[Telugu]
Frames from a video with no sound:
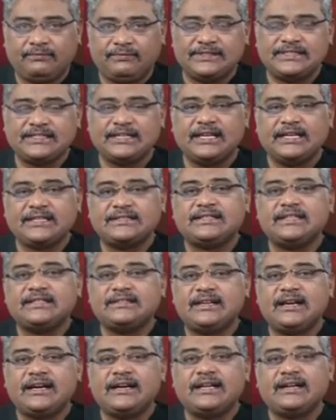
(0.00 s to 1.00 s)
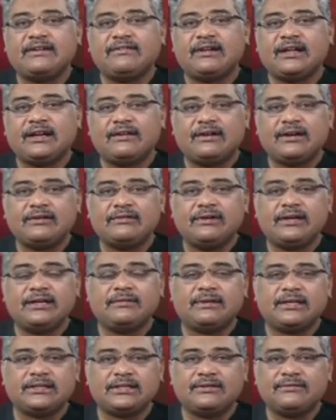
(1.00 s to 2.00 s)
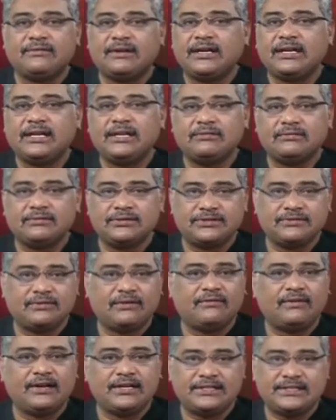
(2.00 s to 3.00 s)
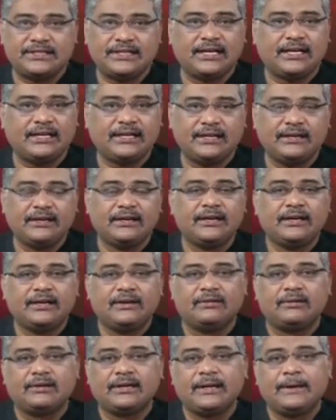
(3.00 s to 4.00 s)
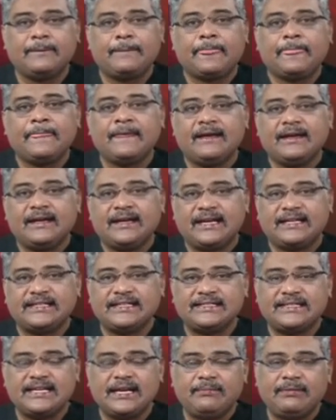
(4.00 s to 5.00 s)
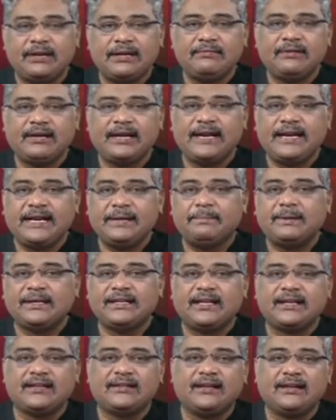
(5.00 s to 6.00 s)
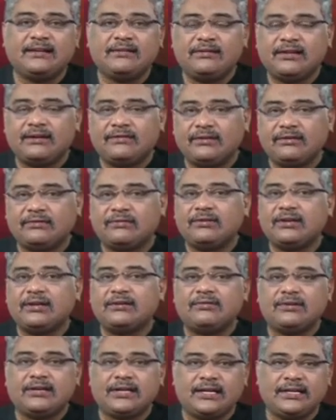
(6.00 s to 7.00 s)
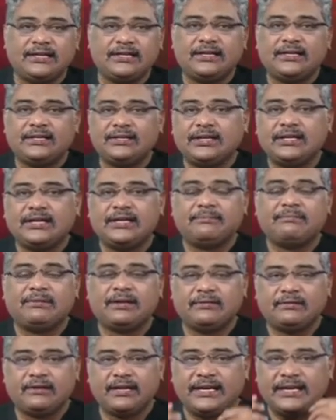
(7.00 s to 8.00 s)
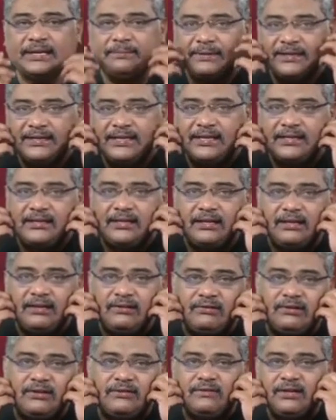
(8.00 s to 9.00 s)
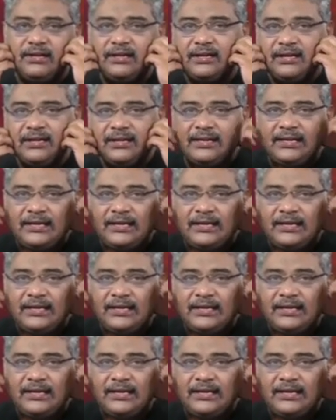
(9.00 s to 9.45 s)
ఫిజికల్ ఎక్సర్సైజ్ లాంటివి ఏమైనా అలవాటు ఉంటే మాత్రం వాటిని కొంచెం అవాయిడ్ చేయాలి ఓకే అట్ ద సేమ్ టైం గట్టి పదార్థాలు నవలకుండా ఉండాలి ఎందుకంటే మనం గట్టి పదార్థాలు నవ్వటం వల్ల